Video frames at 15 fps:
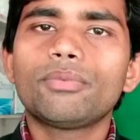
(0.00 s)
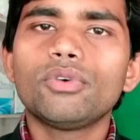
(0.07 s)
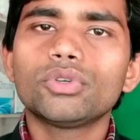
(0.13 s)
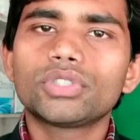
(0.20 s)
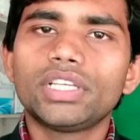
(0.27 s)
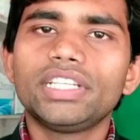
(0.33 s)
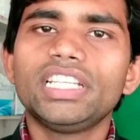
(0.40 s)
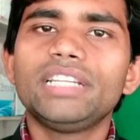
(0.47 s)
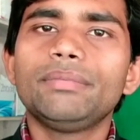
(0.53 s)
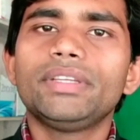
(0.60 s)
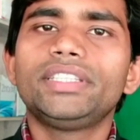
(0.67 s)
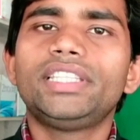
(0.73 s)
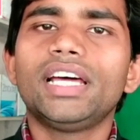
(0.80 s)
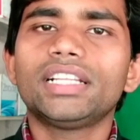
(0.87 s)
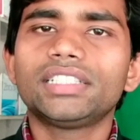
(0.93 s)
आपको
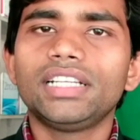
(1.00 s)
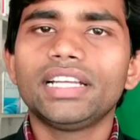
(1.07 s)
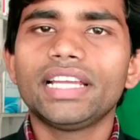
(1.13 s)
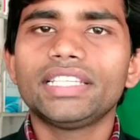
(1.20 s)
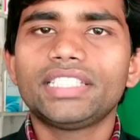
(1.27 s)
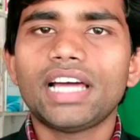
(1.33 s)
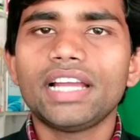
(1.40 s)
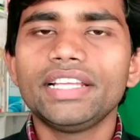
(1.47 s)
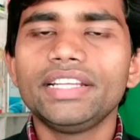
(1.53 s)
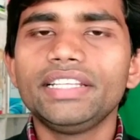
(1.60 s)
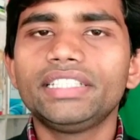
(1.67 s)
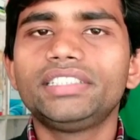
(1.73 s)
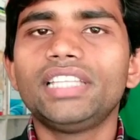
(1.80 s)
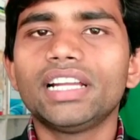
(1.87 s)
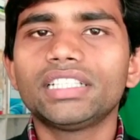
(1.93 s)
शरीर में दर्द लगे
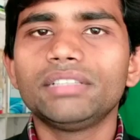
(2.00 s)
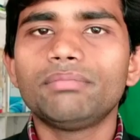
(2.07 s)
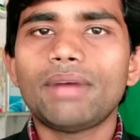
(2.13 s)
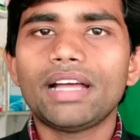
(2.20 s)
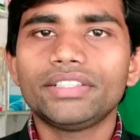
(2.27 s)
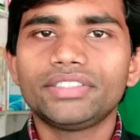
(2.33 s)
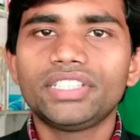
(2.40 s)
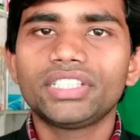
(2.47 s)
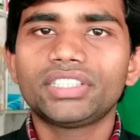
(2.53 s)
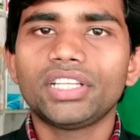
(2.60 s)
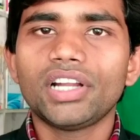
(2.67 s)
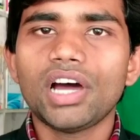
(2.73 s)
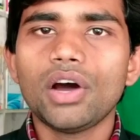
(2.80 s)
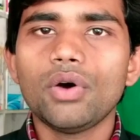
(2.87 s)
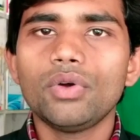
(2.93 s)
शारीरिक दर्द
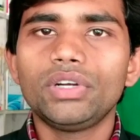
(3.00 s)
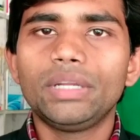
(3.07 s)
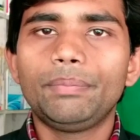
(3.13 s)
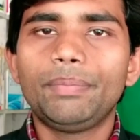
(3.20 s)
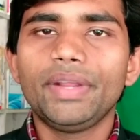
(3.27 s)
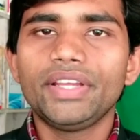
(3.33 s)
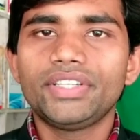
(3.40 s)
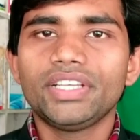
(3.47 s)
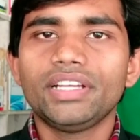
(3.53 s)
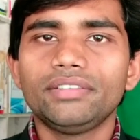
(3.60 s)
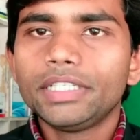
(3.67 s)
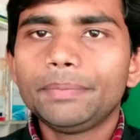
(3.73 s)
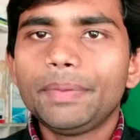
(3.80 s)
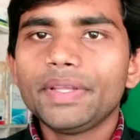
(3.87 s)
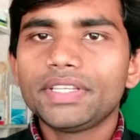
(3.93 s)
मानसिक तनाव
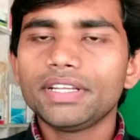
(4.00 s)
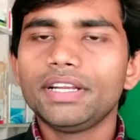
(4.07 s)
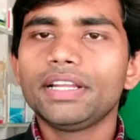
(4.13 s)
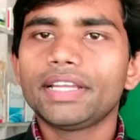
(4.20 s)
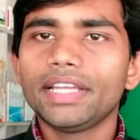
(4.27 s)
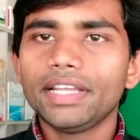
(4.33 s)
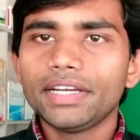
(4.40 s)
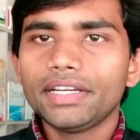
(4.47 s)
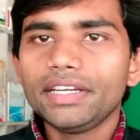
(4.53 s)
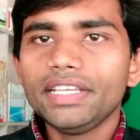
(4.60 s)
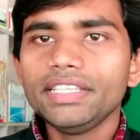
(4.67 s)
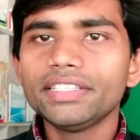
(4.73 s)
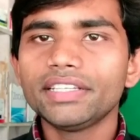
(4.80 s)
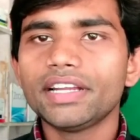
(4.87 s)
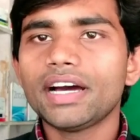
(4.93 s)
डिप्रेशन डिप्रेशन लगे
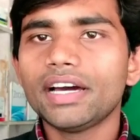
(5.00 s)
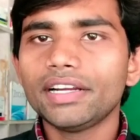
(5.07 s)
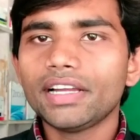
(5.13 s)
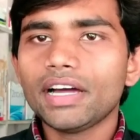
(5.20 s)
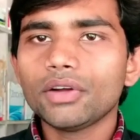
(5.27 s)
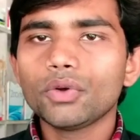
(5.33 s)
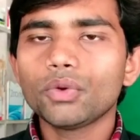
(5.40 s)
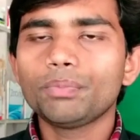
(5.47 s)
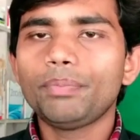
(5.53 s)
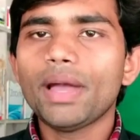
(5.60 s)
नींद ना आना